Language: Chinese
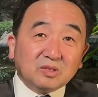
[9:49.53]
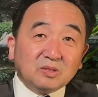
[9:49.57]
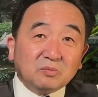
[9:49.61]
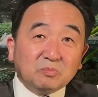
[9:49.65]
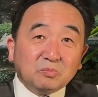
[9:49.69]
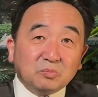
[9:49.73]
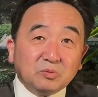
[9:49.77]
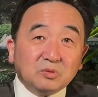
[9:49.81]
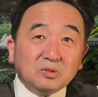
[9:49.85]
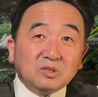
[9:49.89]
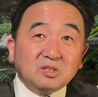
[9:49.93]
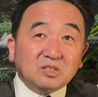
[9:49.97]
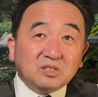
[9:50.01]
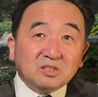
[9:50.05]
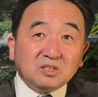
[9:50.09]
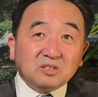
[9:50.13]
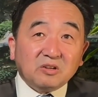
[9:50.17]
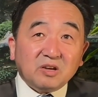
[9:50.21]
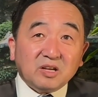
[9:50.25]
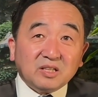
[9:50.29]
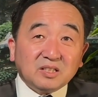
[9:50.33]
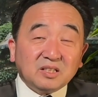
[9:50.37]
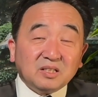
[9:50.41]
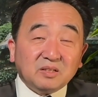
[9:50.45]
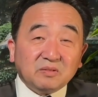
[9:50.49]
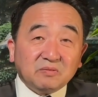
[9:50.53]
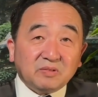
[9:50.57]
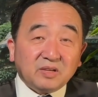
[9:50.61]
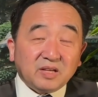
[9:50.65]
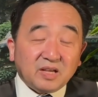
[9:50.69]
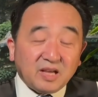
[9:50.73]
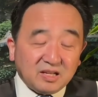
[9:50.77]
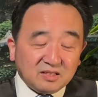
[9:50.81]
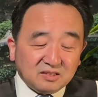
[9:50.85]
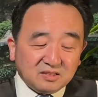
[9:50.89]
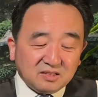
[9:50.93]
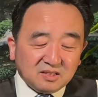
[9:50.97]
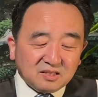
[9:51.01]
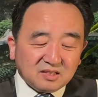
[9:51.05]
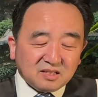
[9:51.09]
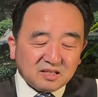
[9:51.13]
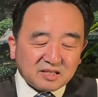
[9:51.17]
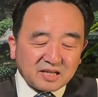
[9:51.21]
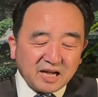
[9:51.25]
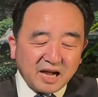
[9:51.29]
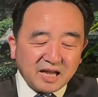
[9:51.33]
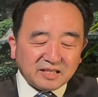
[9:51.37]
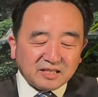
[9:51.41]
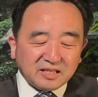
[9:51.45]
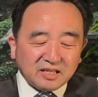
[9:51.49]
不是支原体肺炎，这个
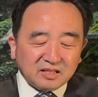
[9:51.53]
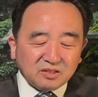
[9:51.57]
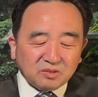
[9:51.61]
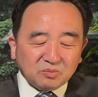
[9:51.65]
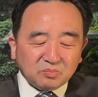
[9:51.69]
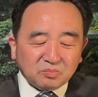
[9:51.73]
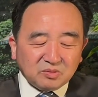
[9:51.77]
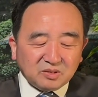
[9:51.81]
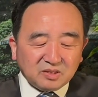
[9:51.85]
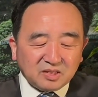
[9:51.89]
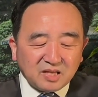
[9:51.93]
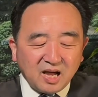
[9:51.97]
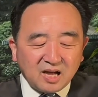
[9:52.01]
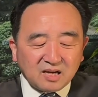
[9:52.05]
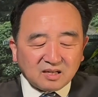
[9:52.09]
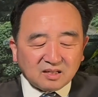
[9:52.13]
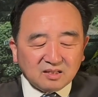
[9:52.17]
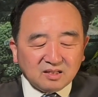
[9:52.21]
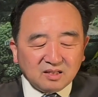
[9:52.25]
概念就不一样。